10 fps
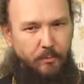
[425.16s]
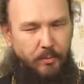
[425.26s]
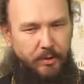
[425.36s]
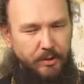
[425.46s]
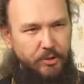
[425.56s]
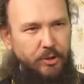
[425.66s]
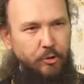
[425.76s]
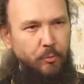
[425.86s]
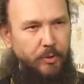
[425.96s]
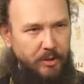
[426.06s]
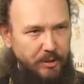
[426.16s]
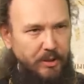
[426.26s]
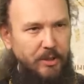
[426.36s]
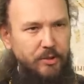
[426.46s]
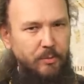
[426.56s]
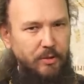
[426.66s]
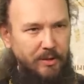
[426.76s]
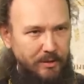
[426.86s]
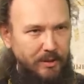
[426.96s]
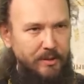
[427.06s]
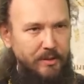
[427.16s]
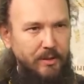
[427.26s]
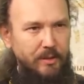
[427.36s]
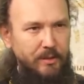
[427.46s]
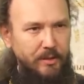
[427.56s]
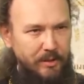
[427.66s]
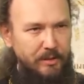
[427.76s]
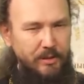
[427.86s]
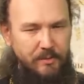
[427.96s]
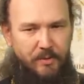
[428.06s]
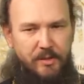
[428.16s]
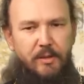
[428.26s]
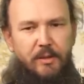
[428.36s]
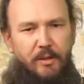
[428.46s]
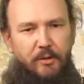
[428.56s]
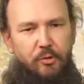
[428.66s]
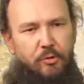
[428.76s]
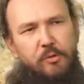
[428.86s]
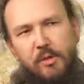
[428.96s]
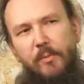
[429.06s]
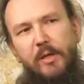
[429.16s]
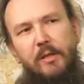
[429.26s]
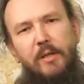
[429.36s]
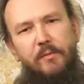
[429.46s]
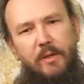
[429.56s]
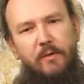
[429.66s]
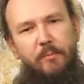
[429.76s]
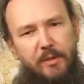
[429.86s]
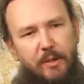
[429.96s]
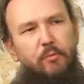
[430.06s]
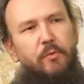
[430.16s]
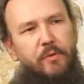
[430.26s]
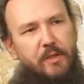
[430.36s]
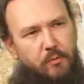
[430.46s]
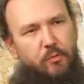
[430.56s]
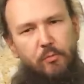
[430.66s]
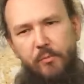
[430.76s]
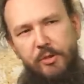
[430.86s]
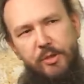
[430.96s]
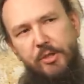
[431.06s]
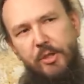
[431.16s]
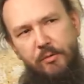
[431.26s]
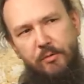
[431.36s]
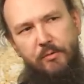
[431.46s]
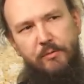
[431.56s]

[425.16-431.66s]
по отношению к приходящей благодати Христа Спасителя, то что самое главное в подготовке к святому причащению?